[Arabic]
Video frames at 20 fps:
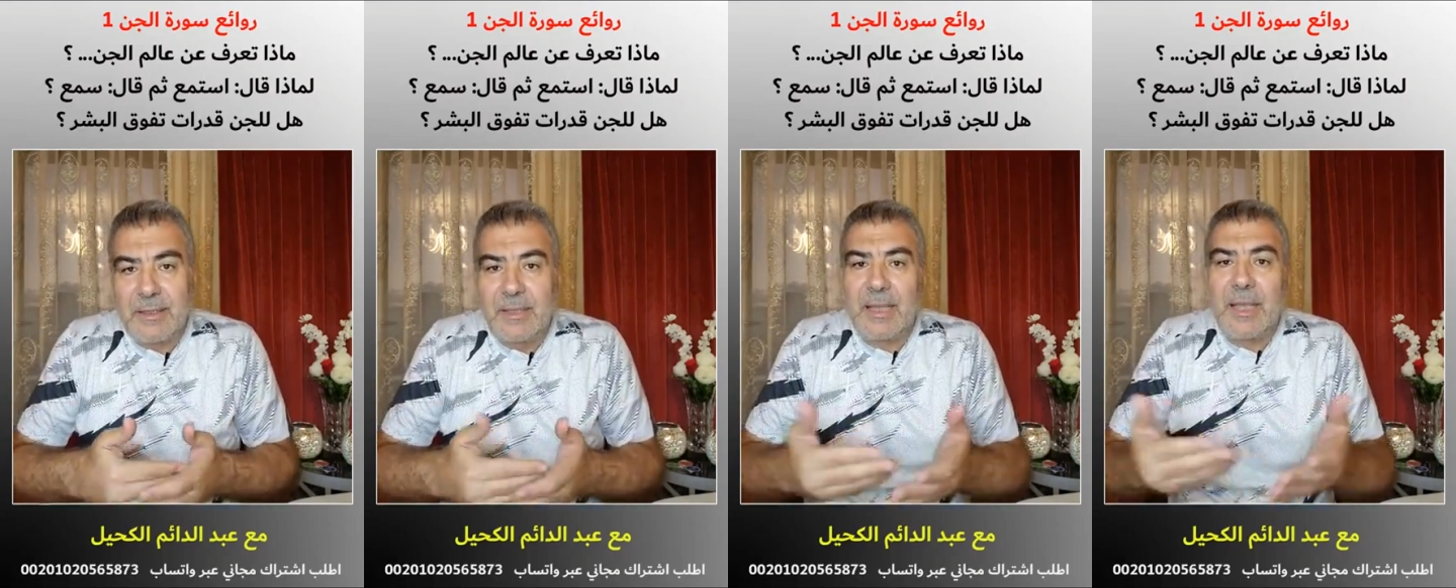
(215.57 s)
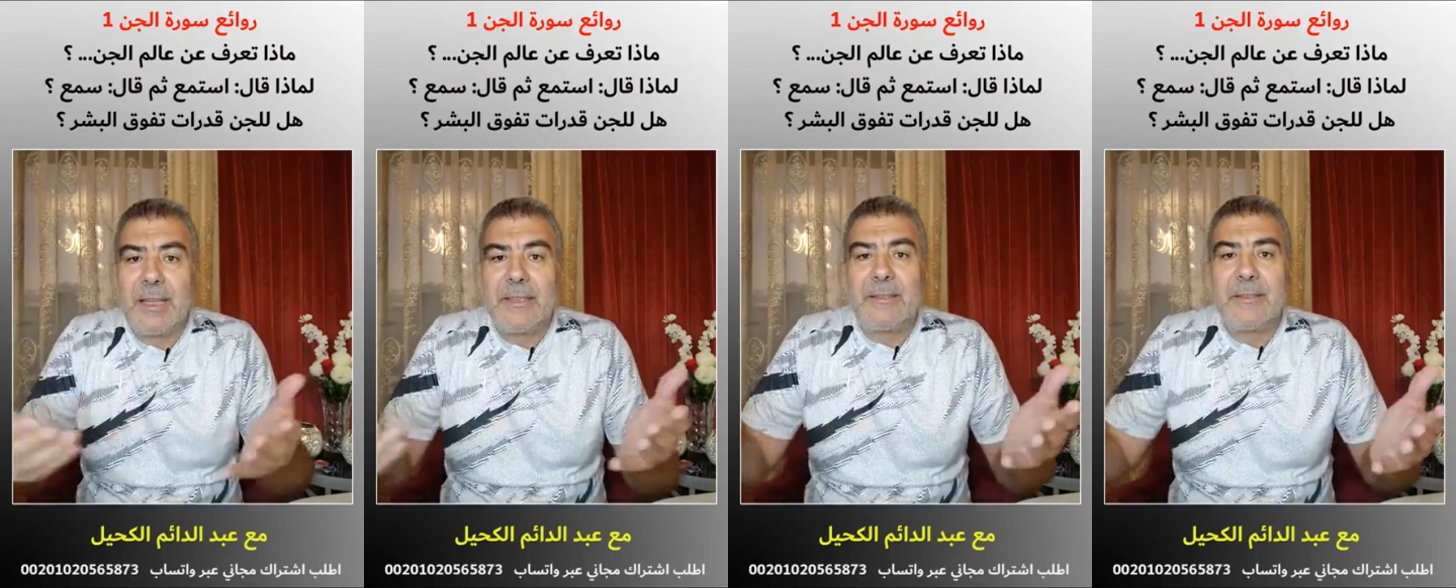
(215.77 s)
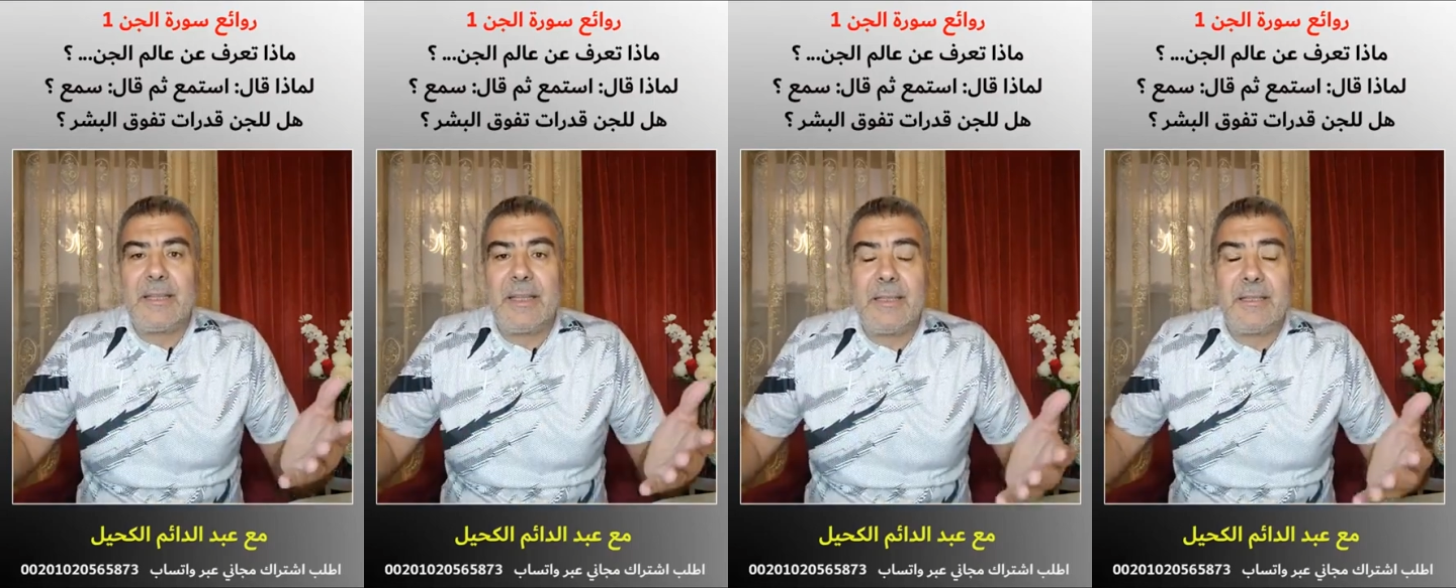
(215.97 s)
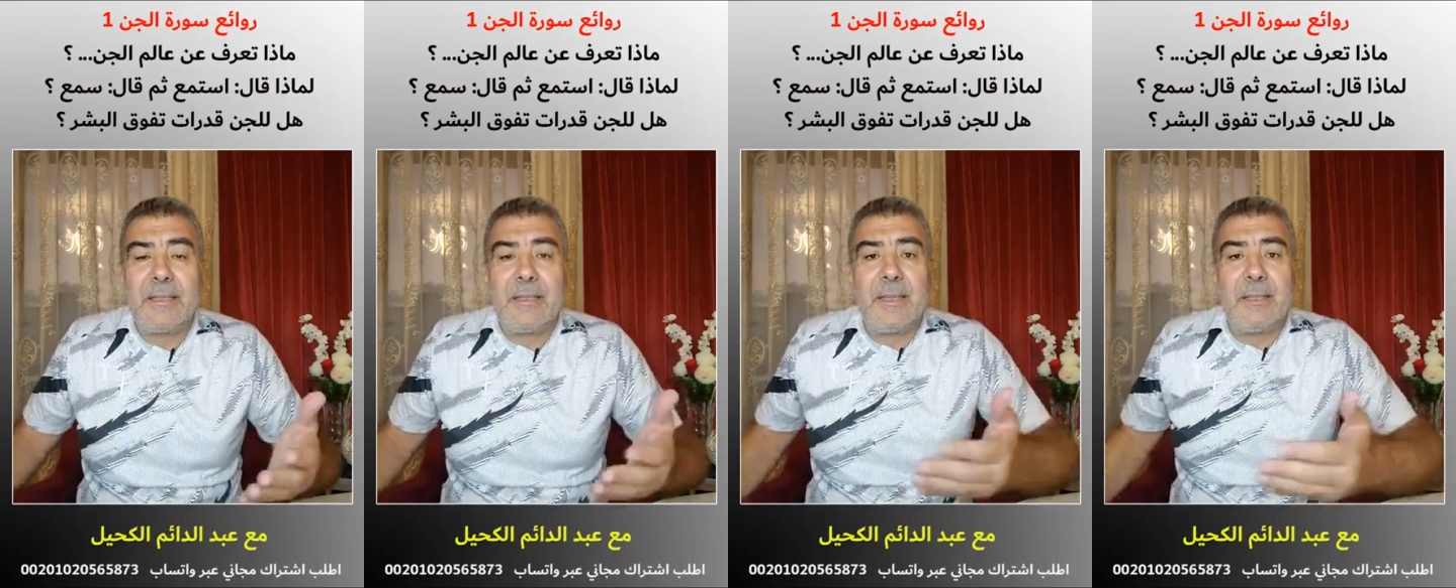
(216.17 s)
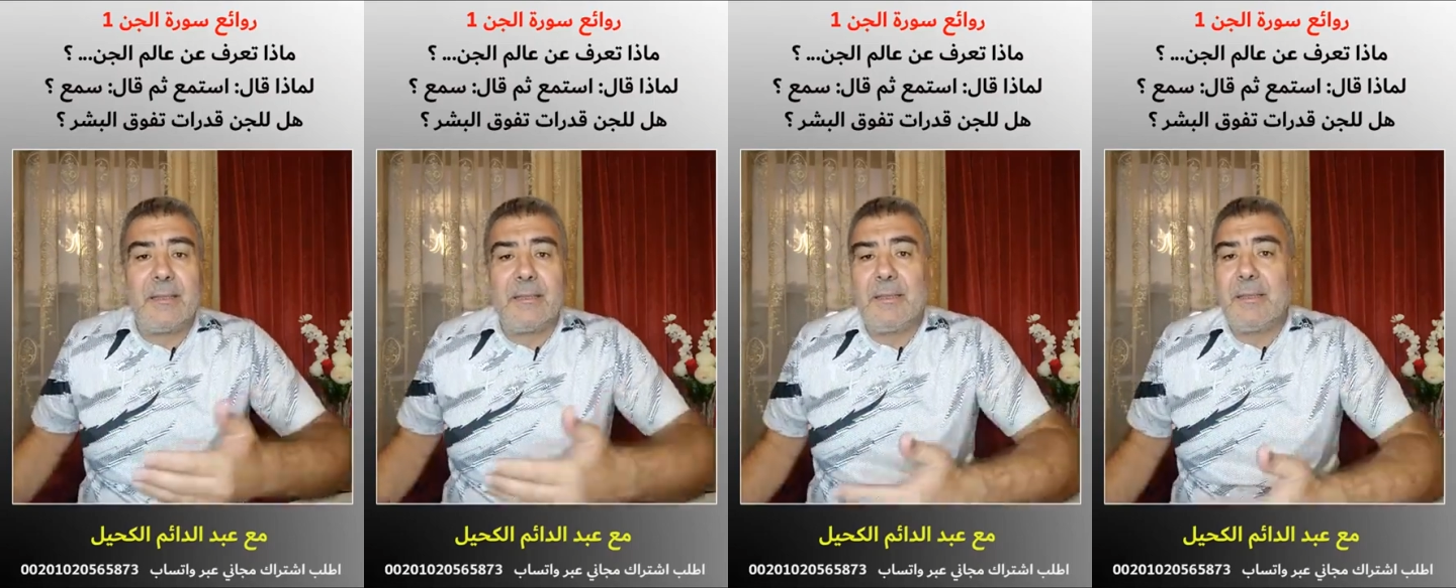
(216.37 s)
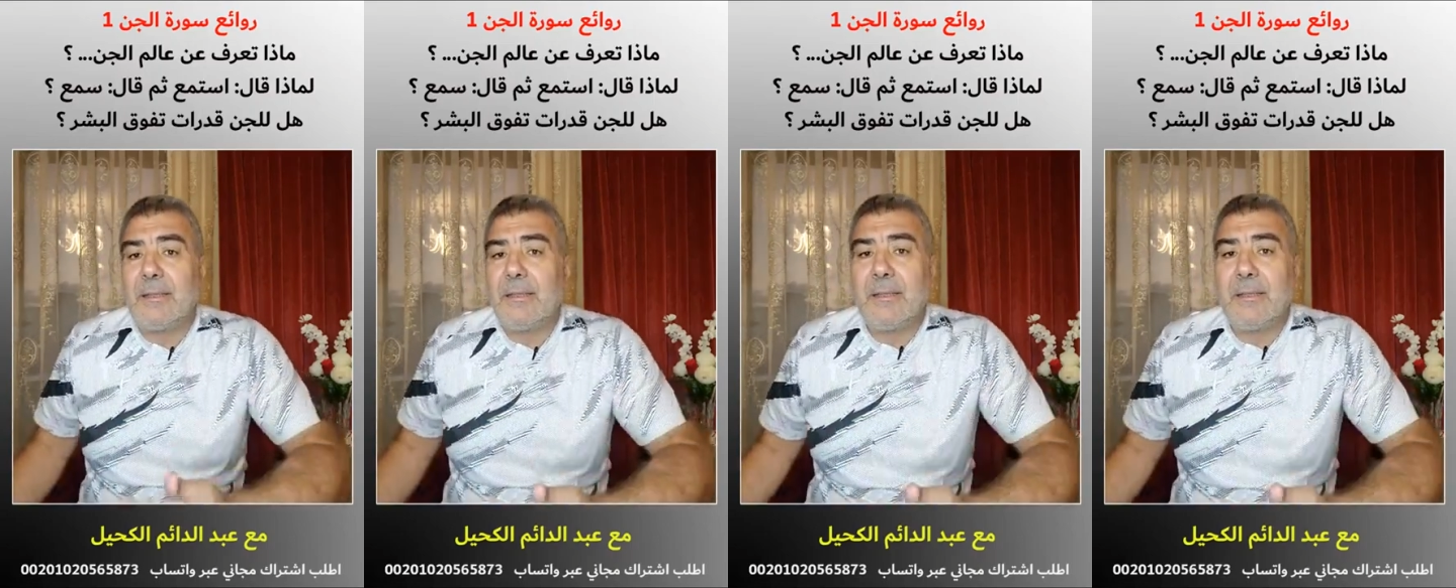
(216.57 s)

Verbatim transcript: حتى إن آه،